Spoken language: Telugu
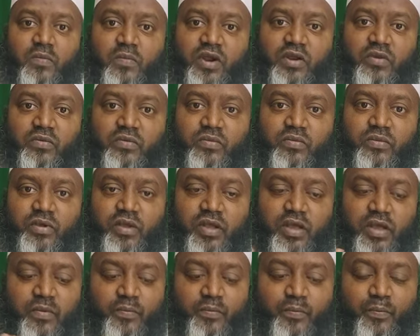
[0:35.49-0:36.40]
మనం
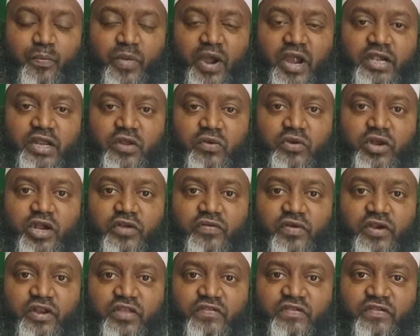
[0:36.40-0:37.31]
బయట
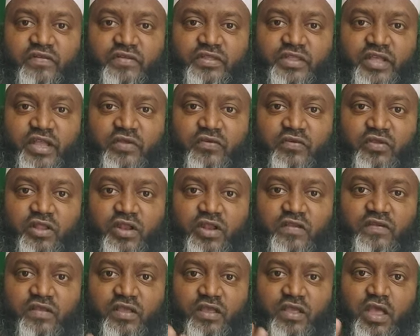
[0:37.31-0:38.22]
ఉన్నటువంటి జీవితాన్ని
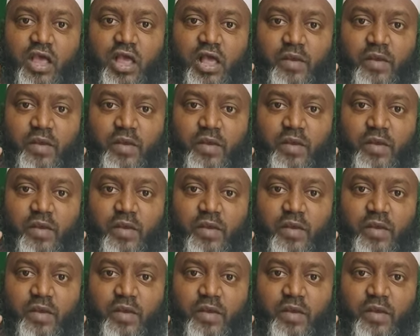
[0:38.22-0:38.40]
వదిలేసి